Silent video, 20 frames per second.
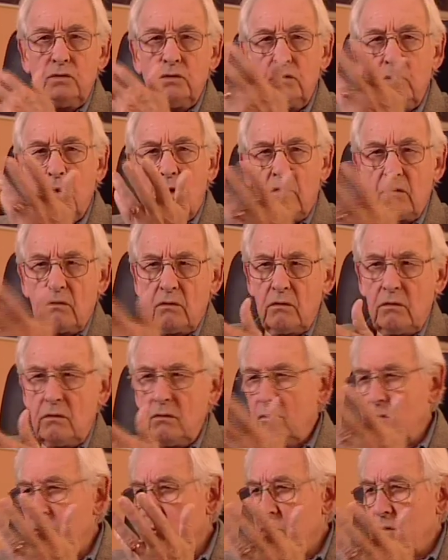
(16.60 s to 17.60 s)
no,
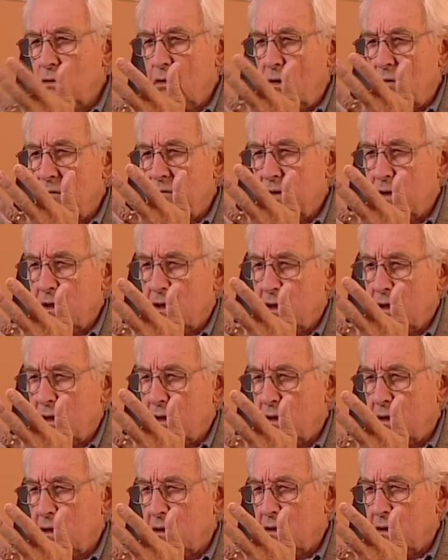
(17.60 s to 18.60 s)

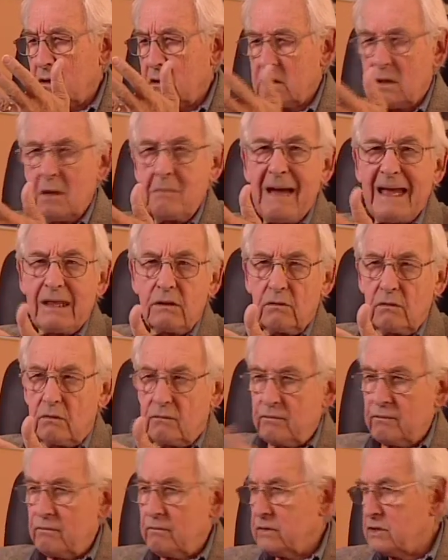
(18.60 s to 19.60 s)
nowych y,
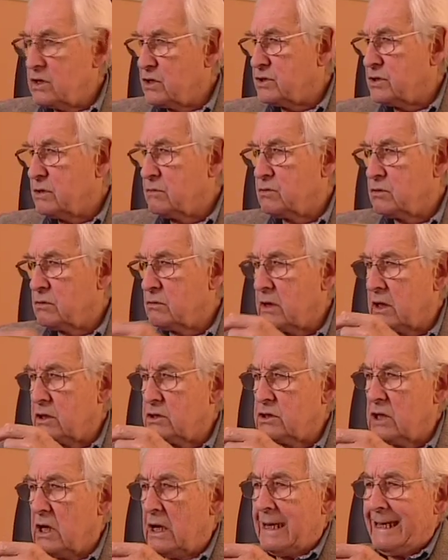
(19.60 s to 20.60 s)
tematów. Zacząłem
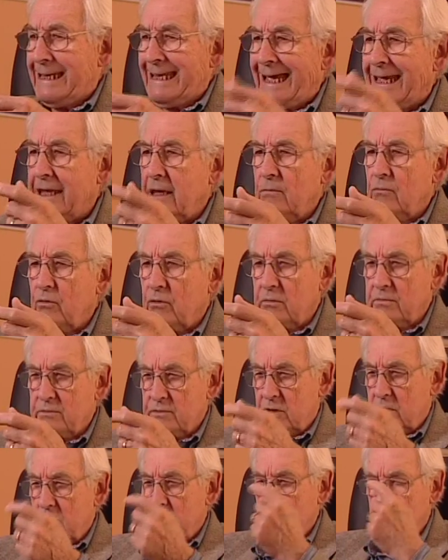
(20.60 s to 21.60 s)
szukać, jaki
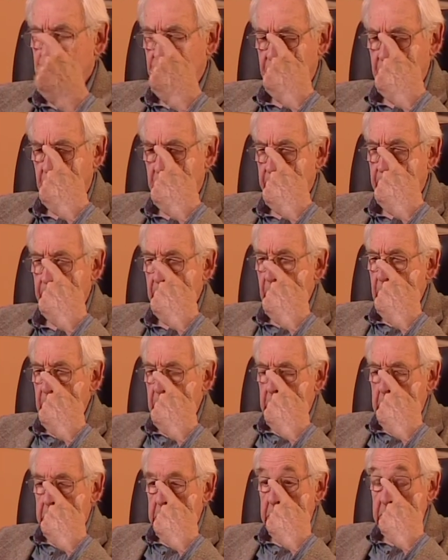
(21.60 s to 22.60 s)
mógłbym zrobić film.
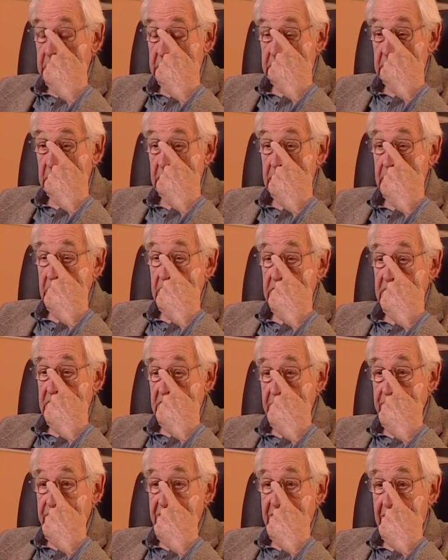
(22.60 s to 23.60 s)
I niestety
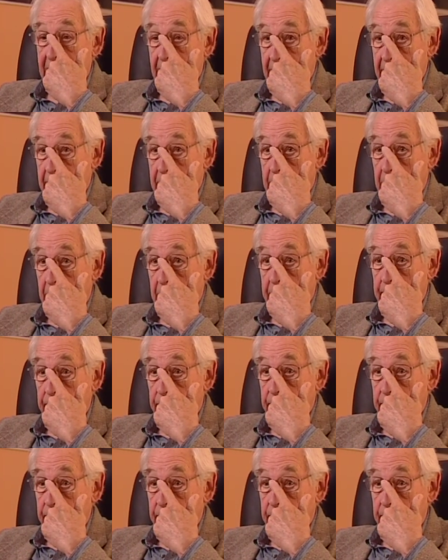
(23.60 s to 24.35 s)
następne lata,